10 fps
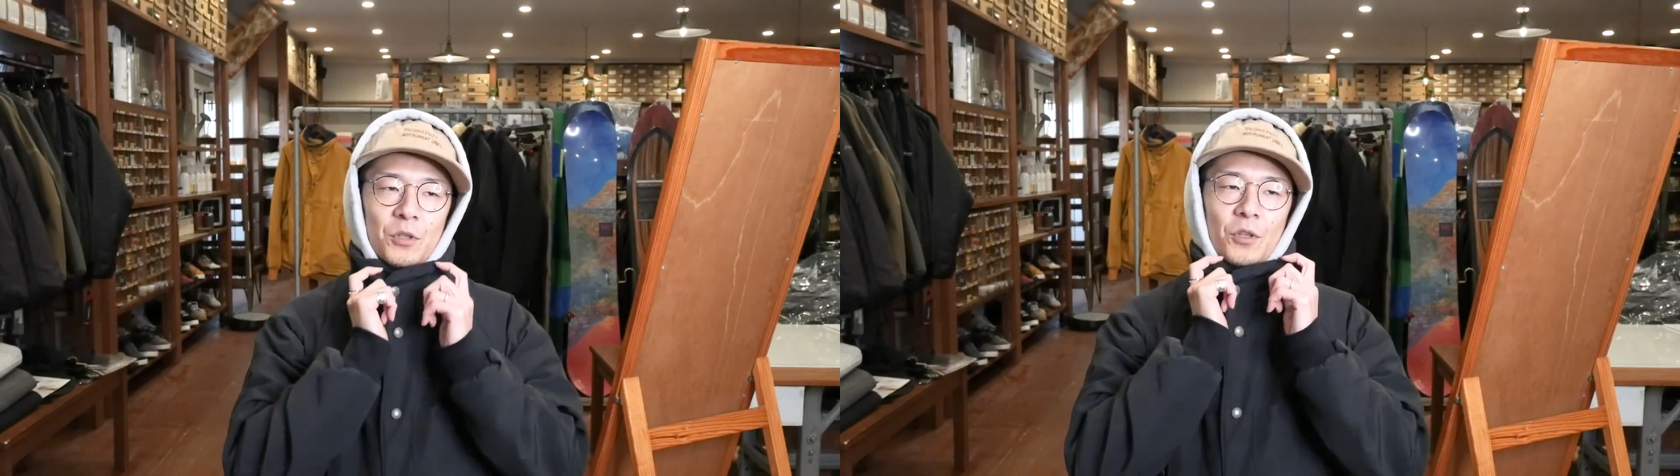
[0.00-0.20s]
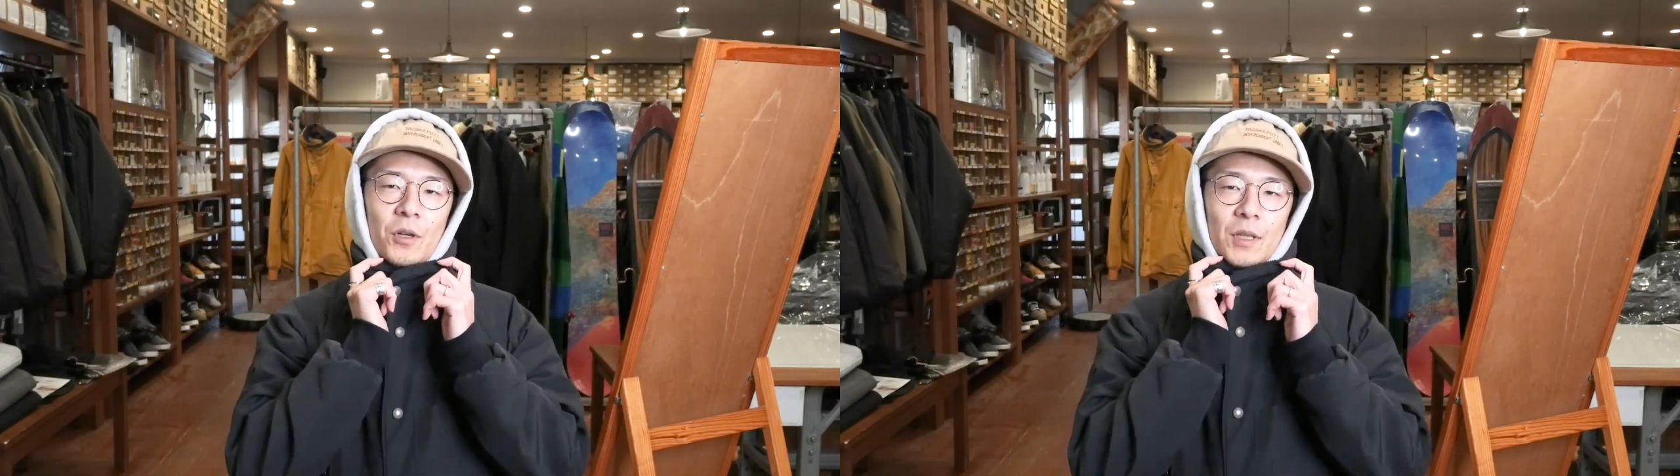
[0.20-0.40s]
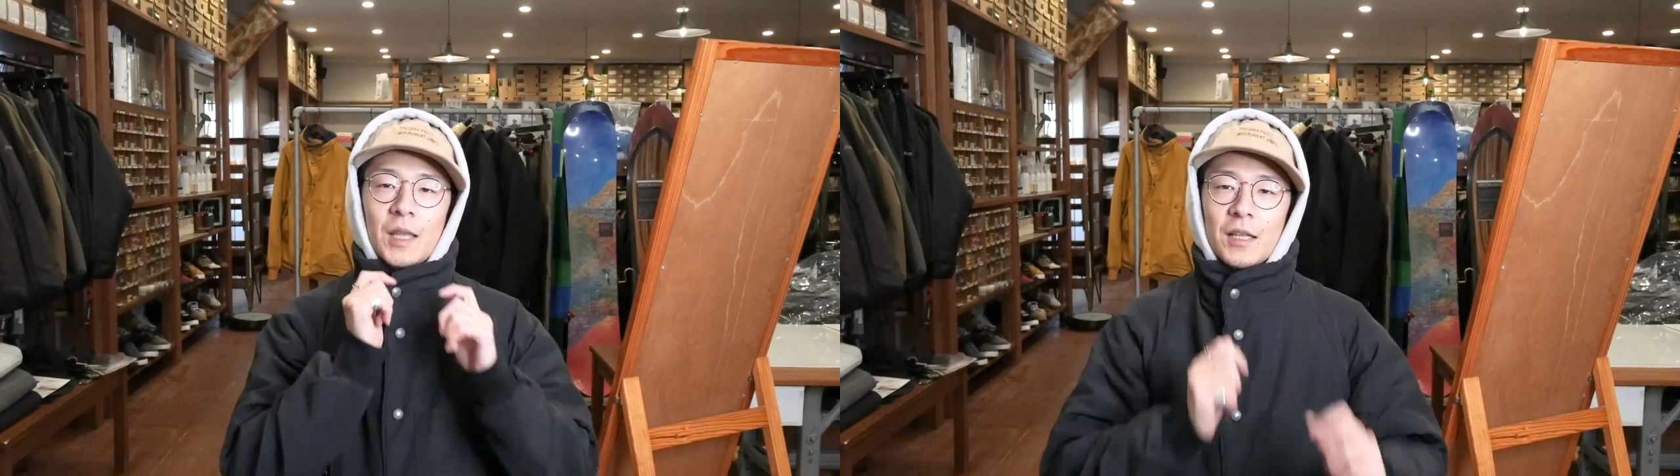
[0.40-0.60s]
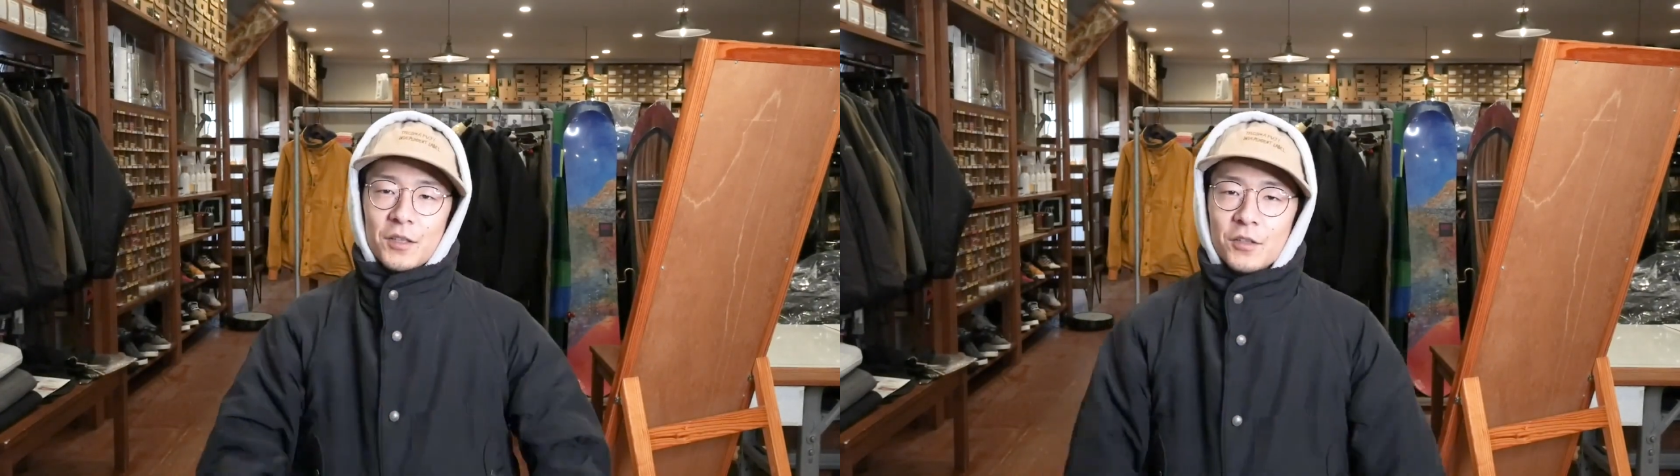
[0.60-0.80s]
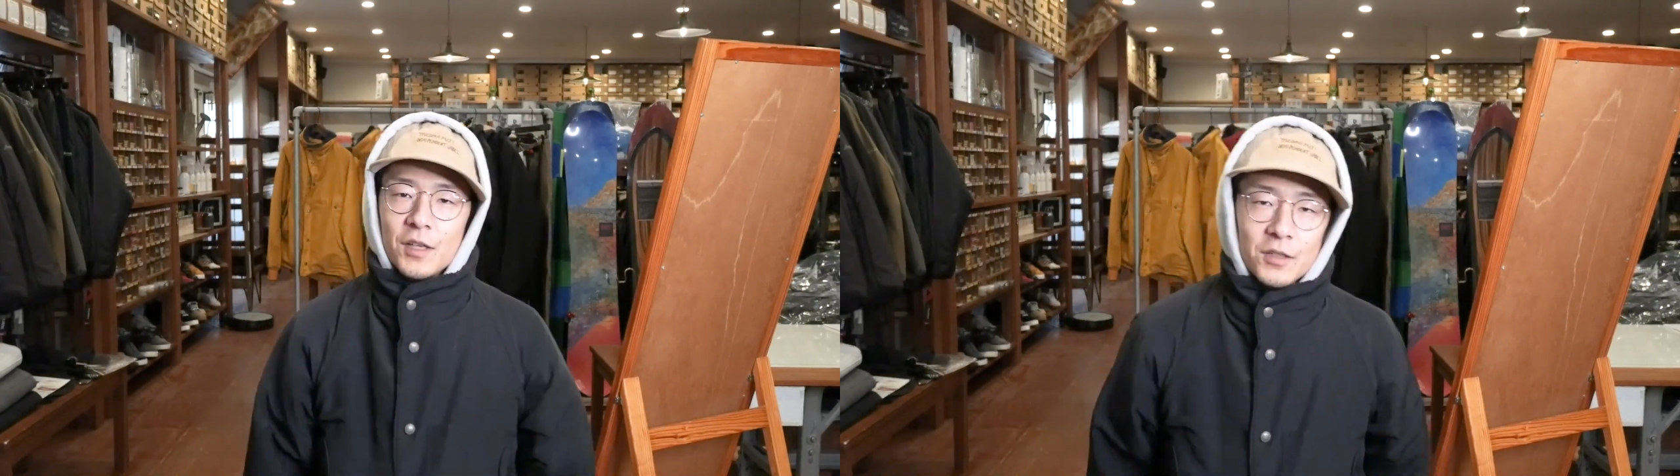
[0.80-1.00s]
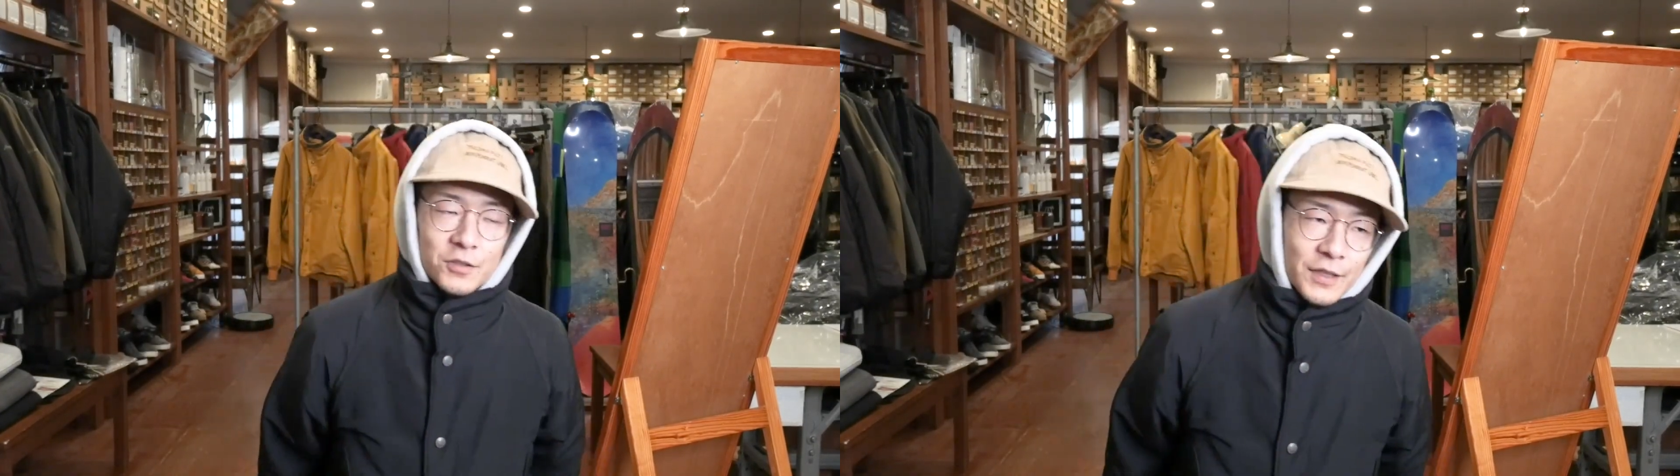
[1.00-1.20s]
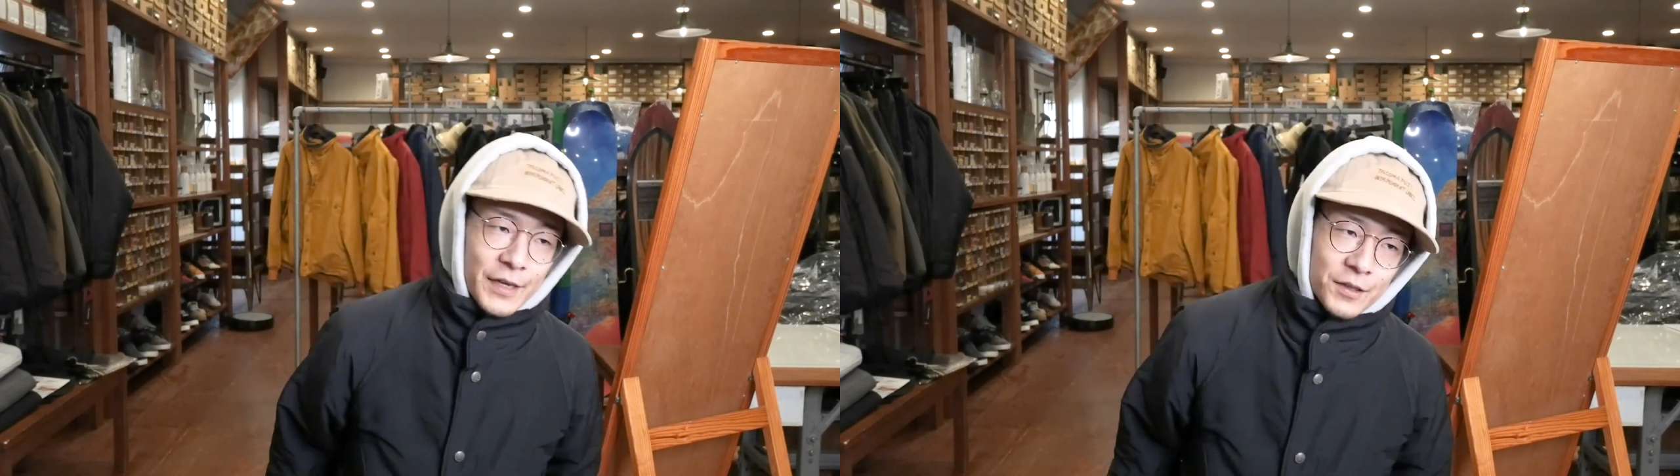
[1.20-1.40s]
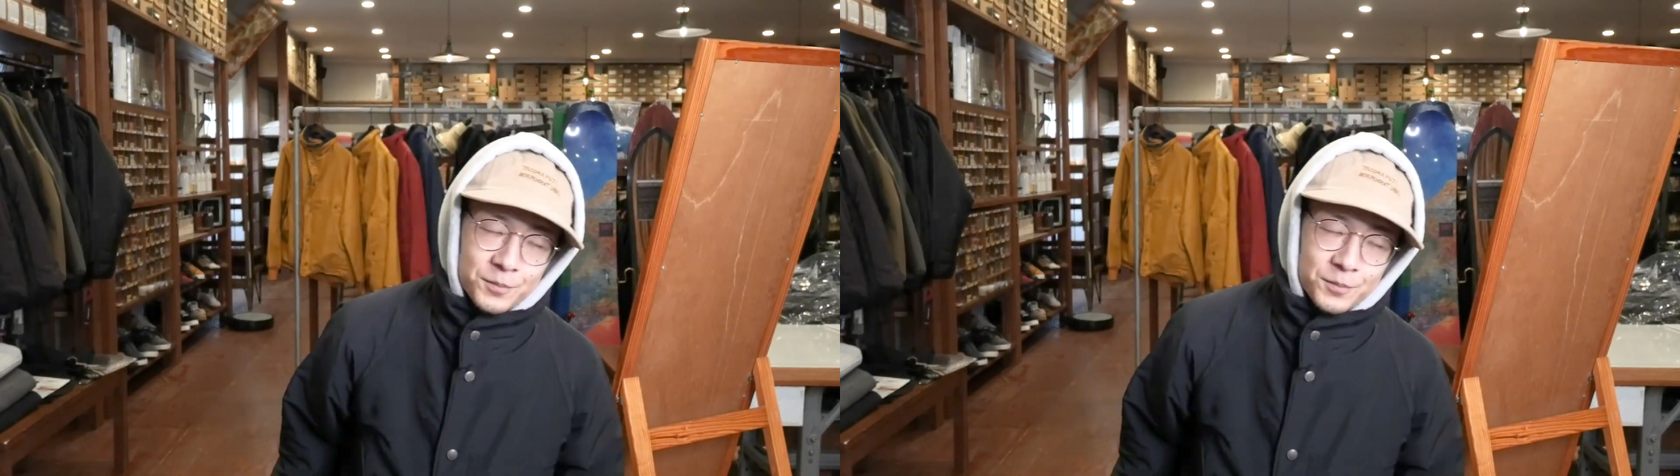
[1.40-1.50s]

ピュッと立ってくれるんで